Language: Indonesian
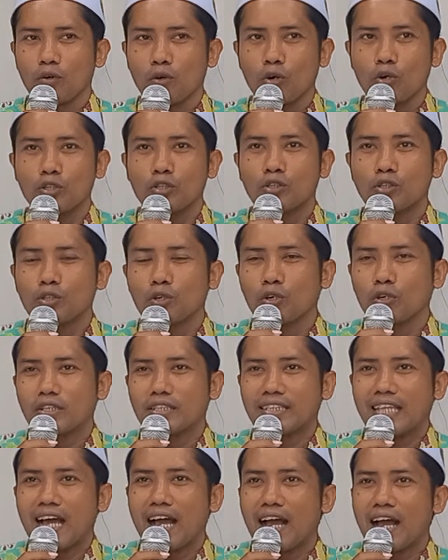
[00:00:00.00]

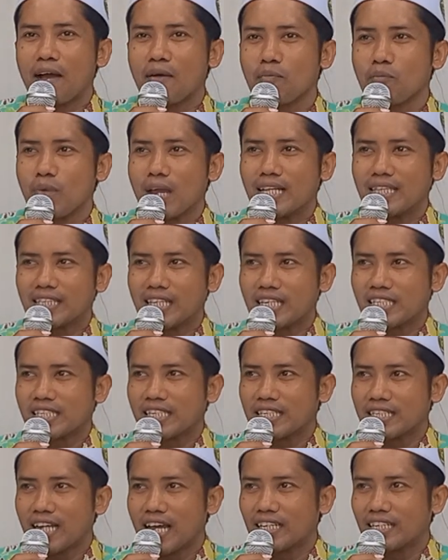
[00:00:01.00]
untuk tak ampian
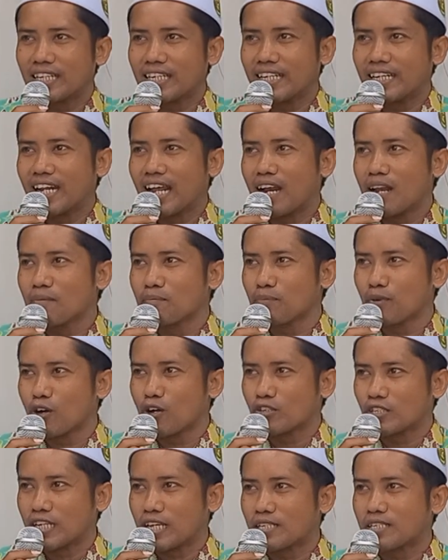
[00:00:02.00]
tersendat di dalam
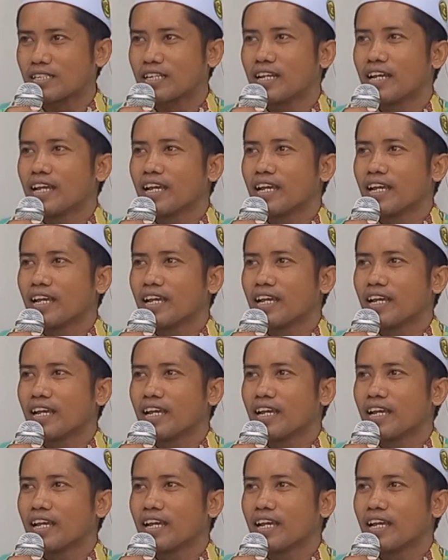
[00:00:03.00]
proses